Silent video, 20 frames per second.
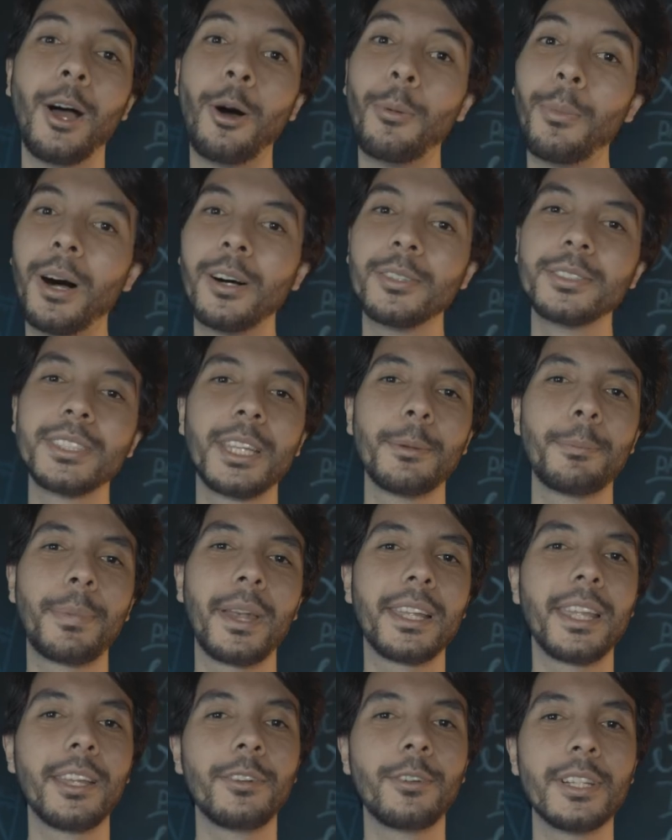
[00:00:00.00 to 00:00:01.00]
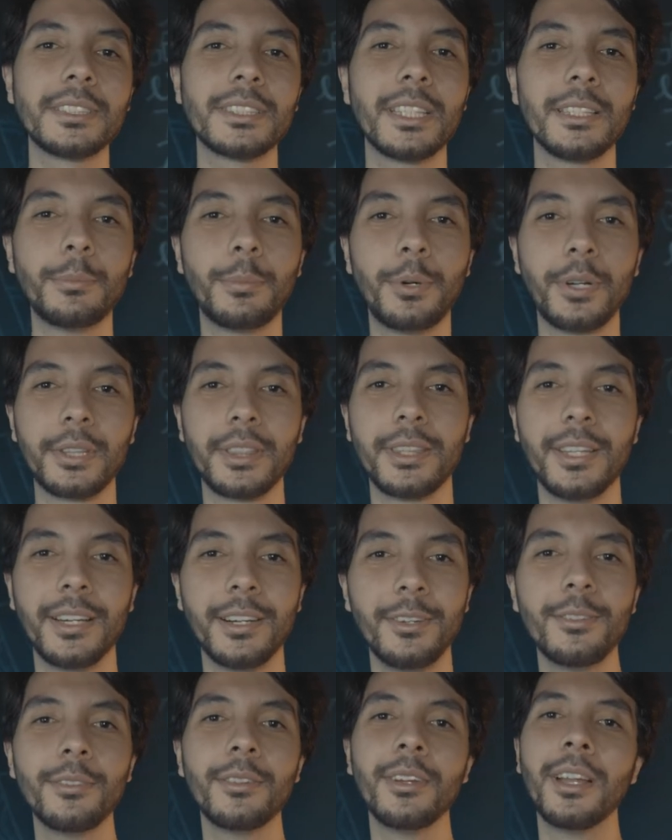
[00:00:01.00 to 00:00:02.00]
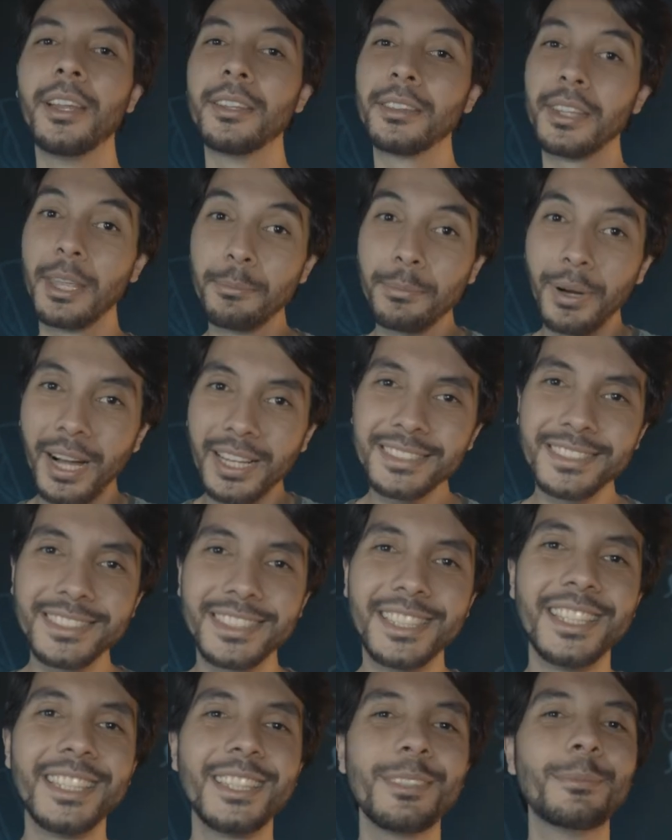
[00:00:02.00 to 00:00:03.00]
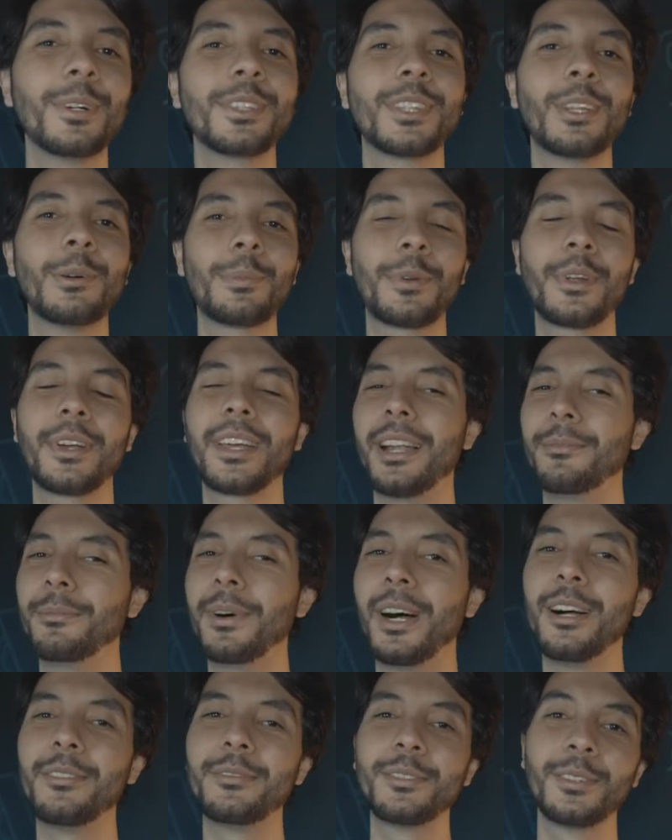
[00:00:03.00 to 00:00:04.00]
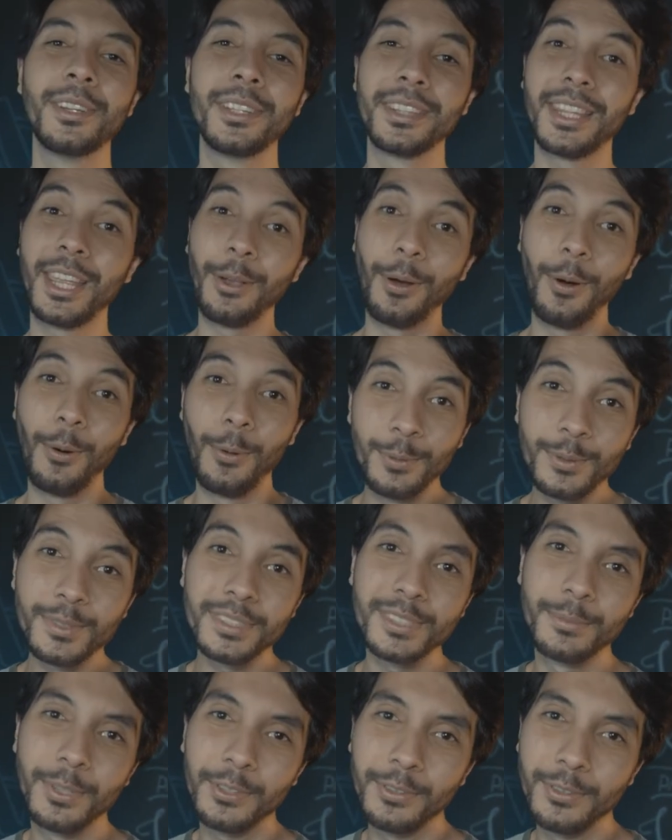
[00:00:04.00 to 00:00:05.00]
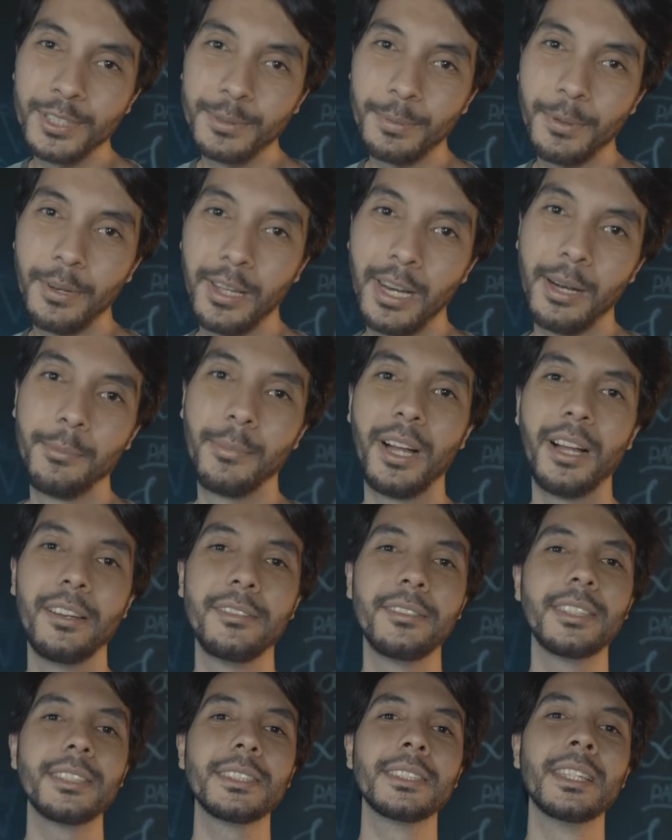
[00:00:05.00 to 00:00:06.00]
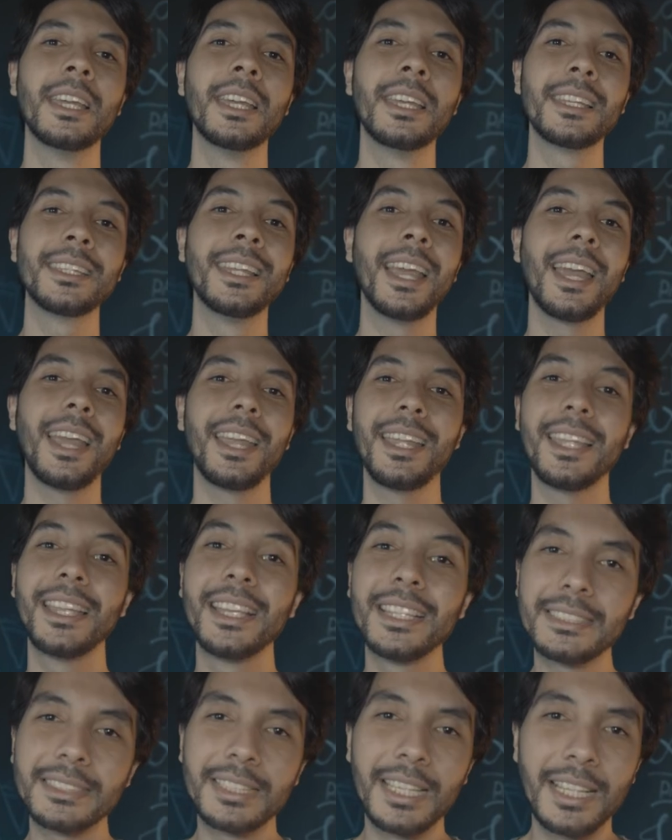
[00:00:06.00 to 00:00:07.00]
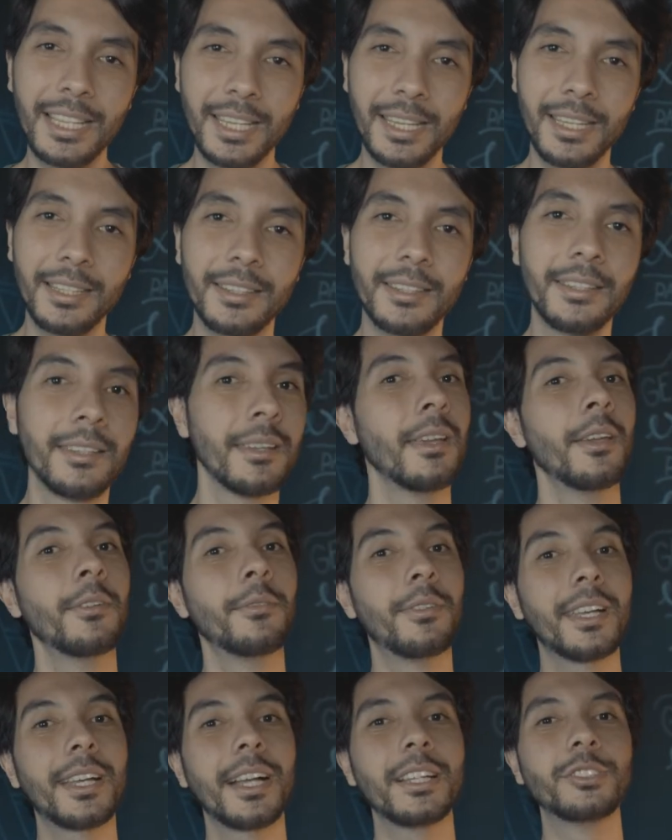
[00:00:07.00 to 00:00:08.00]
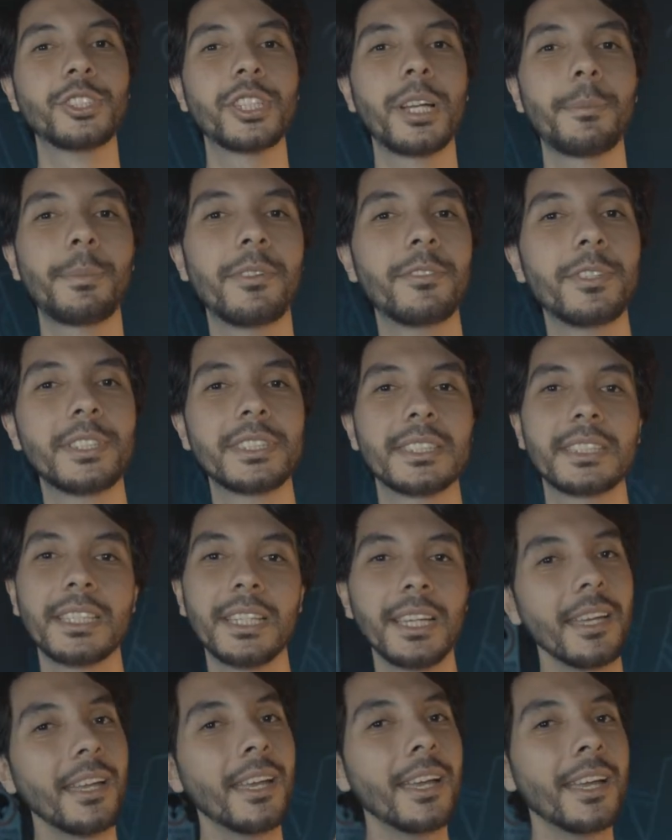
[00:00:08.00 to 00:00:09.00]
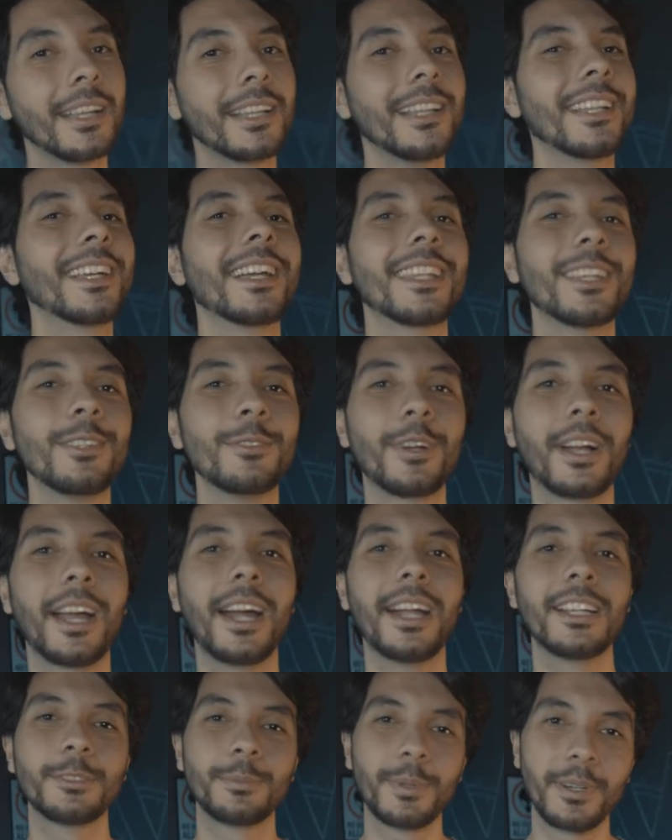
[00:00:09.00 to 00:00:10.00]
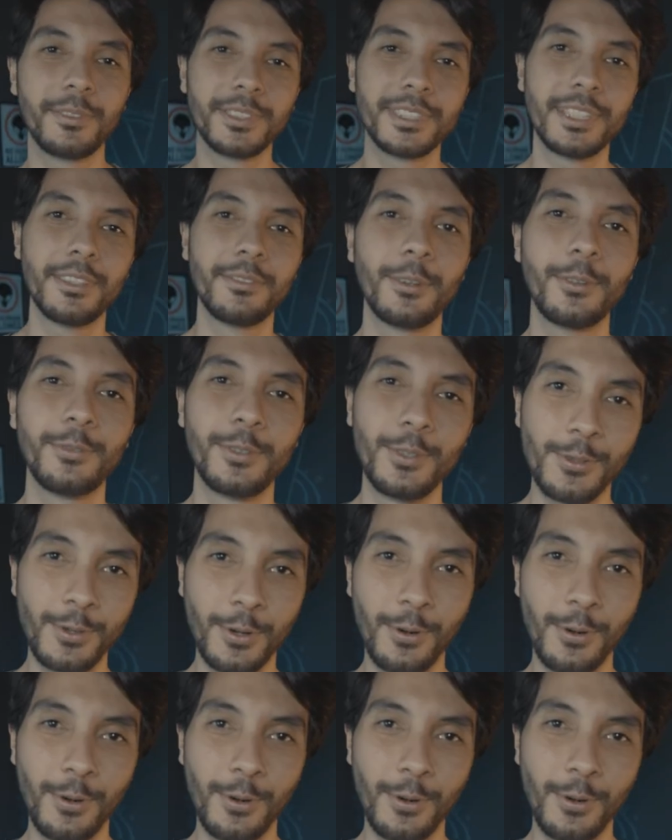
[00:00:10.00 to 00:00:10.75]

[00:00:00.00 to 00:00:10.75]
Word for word: É um mouse que para quem gosta de botão, tem bastante botão programável, tem 11 botões programáveis e é excelente. Fica a dica para você, clica aqui no card para você ver o vídeo